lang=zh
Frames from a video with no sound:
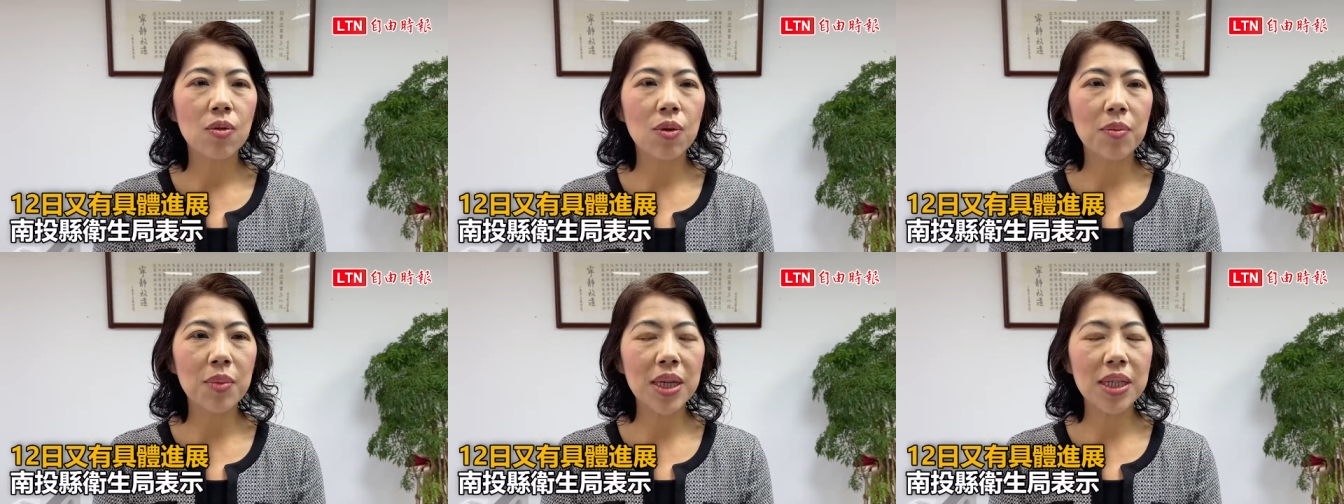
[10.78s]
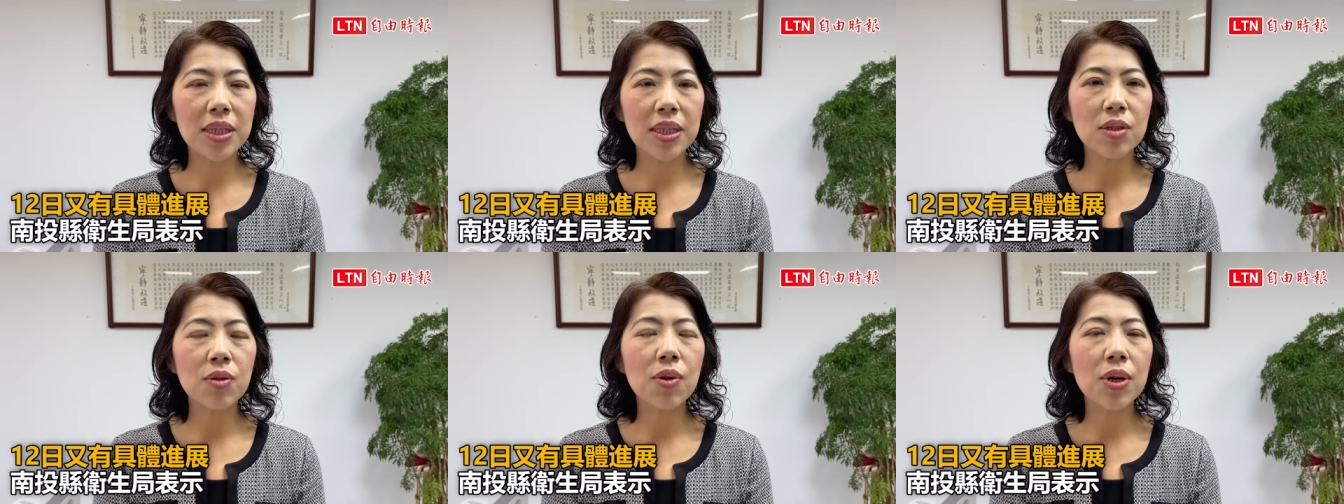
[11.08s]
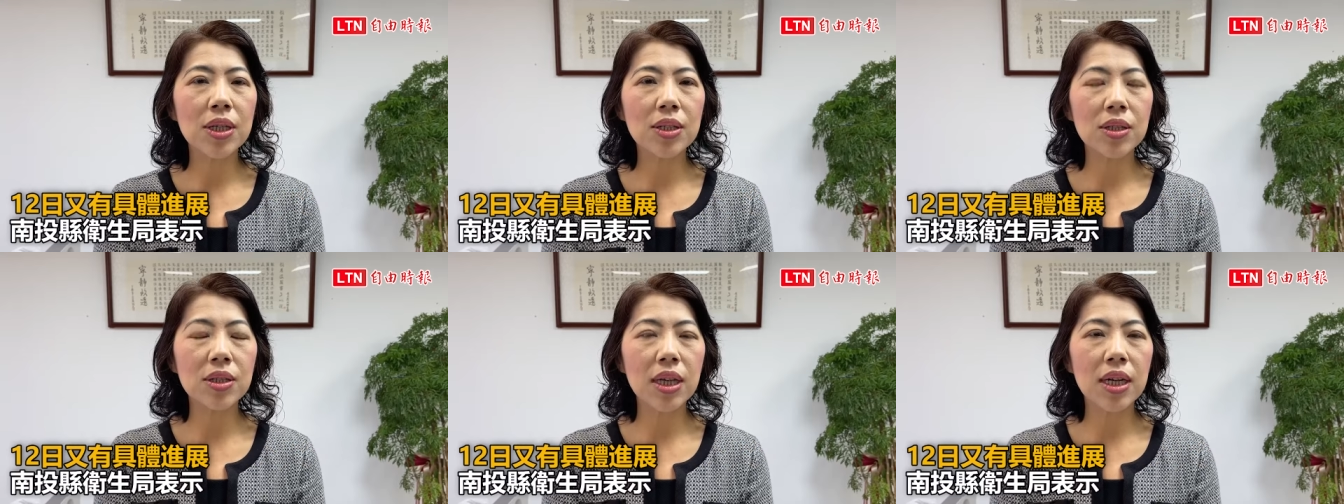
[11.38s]
我们已经
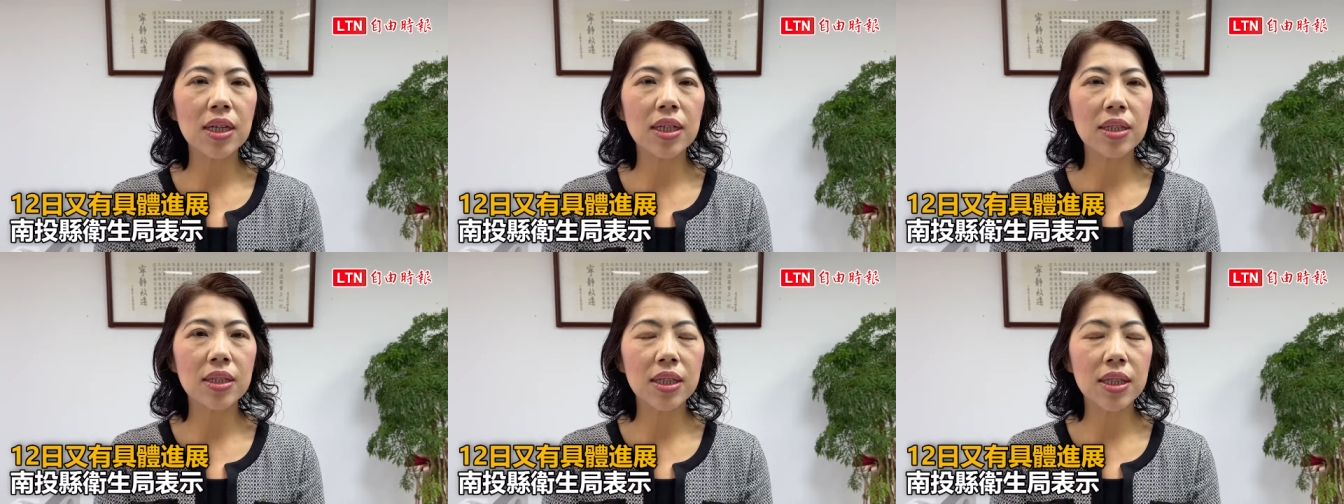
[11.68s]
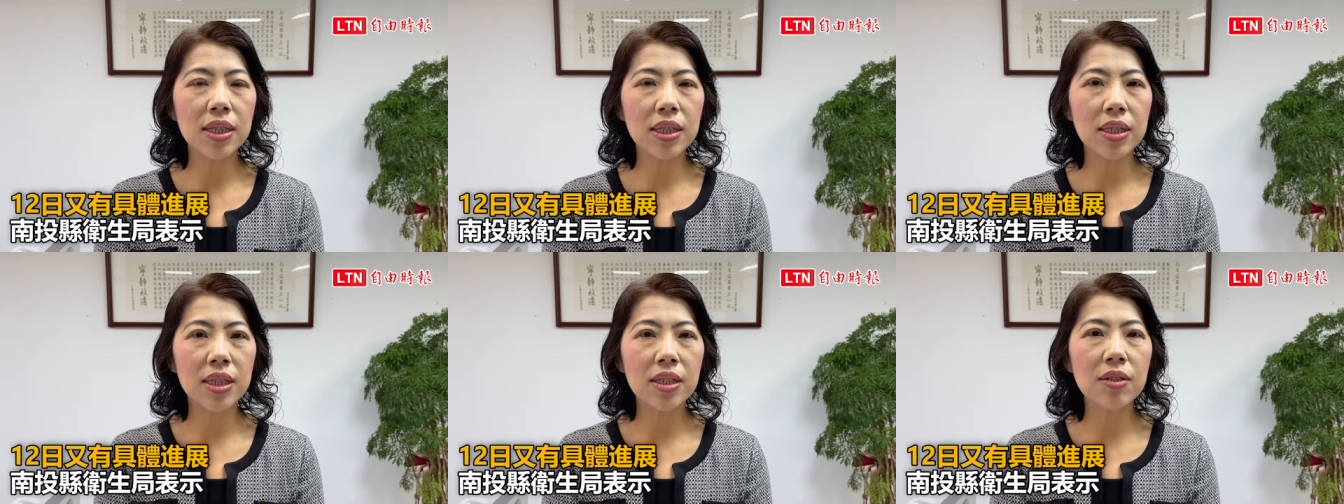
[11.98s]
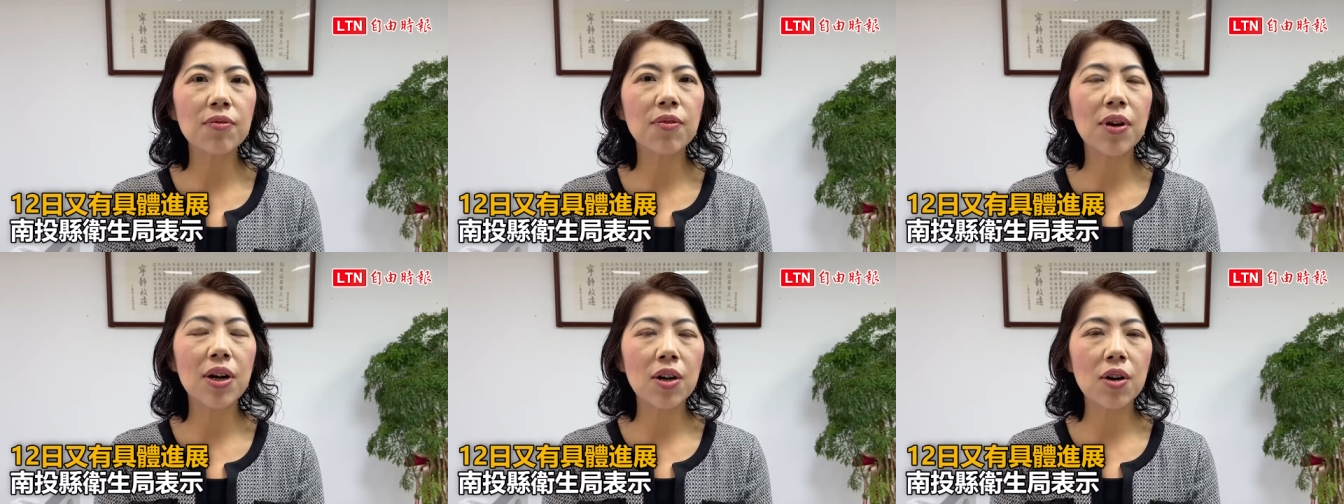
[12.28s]
回呃请
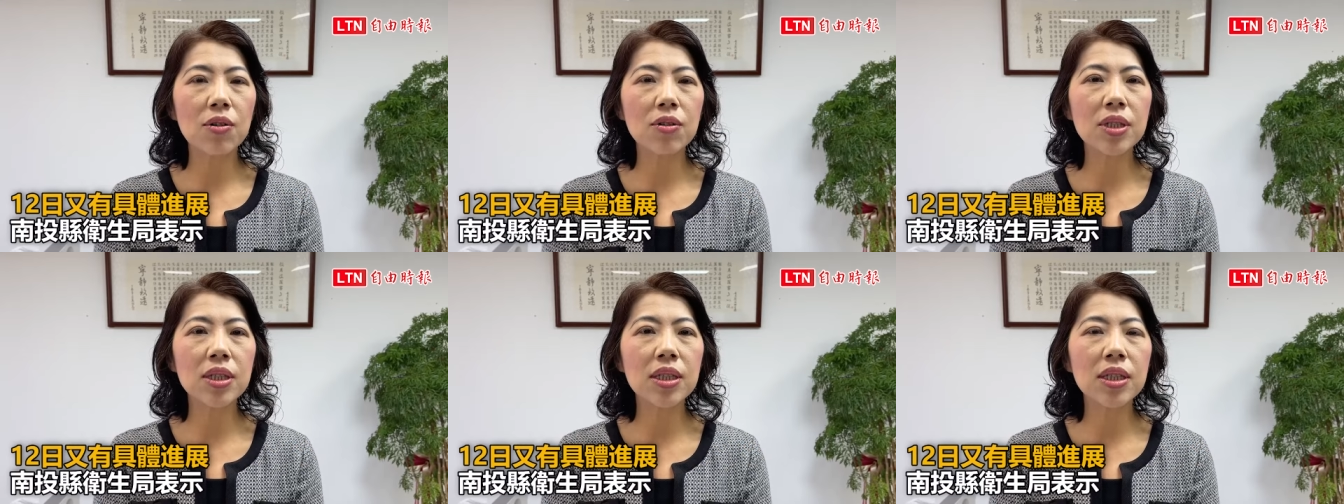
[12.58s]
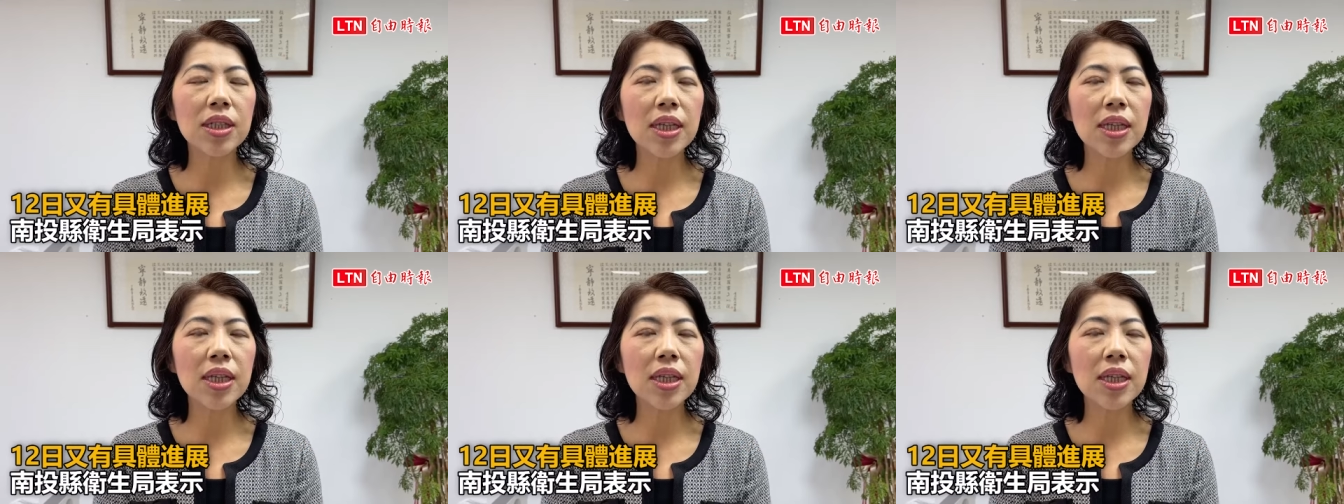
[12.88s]
金福华公司